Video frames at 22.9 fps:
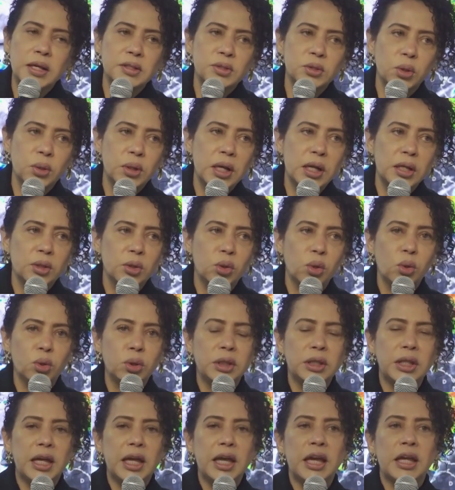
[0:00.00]
hay zonas
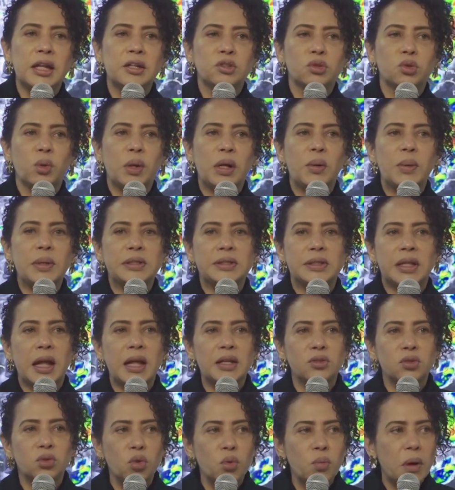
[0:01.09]
donde el suelo
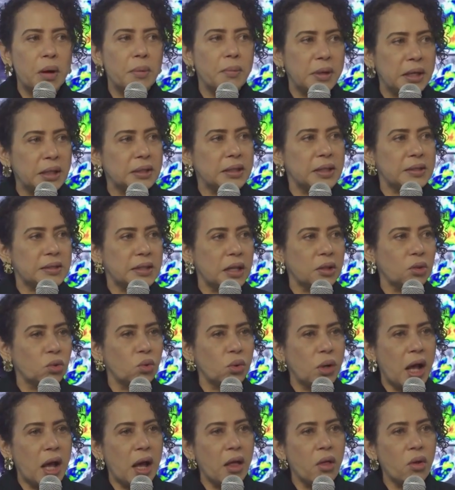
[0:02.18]
está sumamente
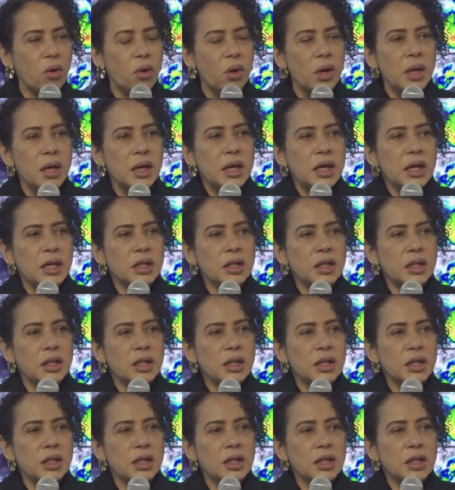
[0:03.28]
saturado,